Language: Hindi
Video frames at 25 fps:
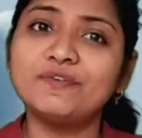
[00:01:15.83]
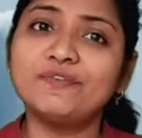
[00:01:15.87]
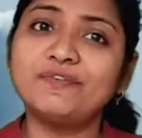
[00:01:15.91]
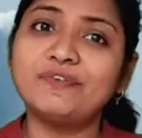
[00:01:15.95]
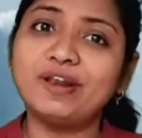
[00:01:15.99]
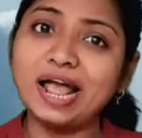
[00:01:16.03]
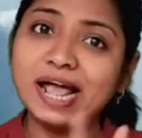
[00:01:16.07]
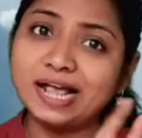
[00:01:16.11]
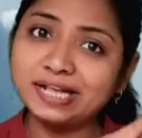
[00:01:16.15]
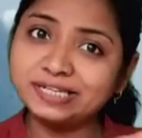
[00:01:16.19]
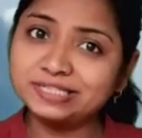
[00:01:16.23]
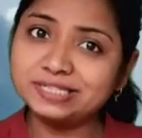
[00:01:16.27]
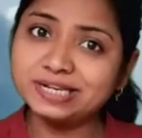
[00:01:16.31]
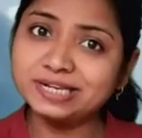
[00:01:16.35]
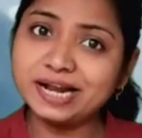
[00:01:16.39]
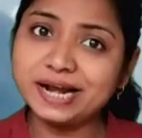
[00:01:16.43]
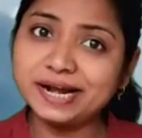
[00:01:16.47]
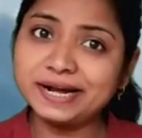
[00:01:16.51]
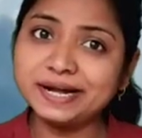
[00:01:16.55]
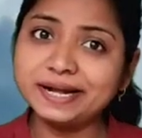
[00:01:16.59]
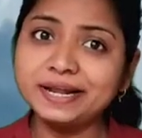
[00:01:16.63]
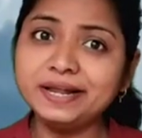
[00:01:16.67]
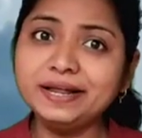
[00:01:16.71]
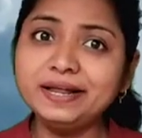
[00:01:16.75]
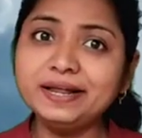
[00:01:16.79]
फ्लैश
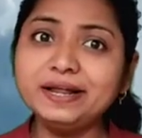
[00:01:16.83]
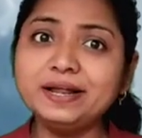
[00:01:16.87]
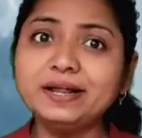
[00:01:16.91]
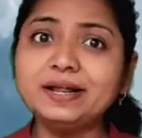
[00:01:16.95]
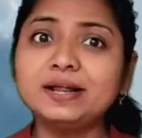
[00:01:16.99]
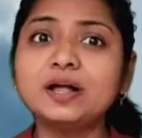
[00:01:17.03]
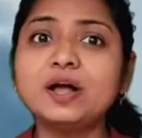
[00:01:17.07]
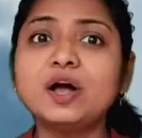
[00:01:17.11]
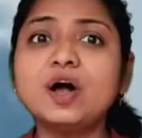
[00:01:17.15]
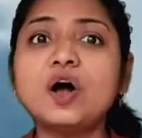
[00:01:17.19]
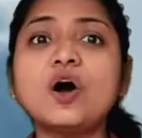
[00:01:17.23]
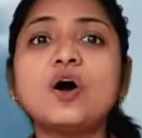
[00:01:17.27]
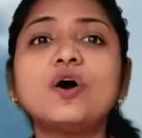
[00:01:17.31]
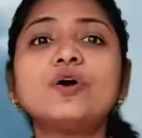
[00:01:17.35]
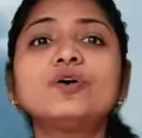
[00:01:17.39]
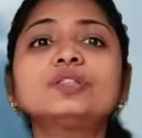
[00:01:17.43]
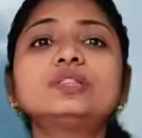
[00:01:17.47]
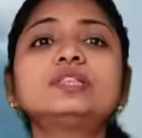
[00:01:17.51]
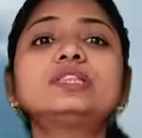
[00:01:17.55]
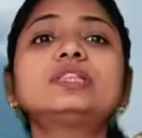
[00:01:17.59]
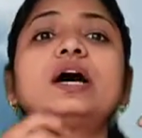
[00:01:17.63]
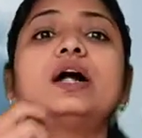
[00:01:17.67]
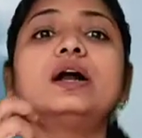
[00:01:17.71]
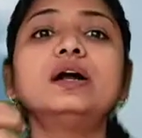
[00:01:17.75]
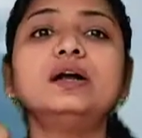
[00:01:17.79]
लाइटिंग और
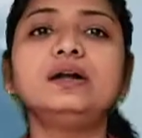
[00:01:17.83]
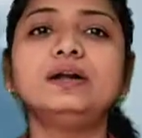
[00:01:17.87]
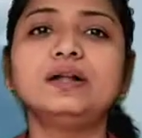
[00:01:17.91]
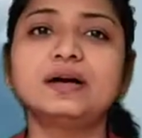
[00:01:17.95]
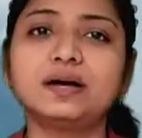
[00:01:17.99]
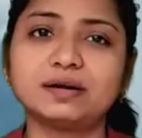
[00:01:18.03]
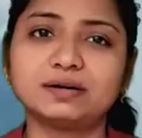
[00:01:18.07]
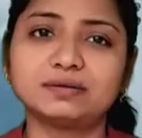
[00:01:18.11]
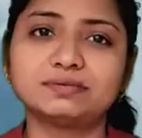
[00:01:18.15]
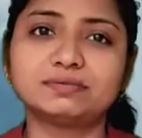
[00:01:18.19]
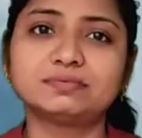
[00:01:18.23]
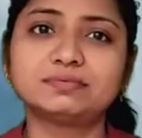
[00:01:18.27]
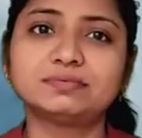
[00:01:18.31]
थंडर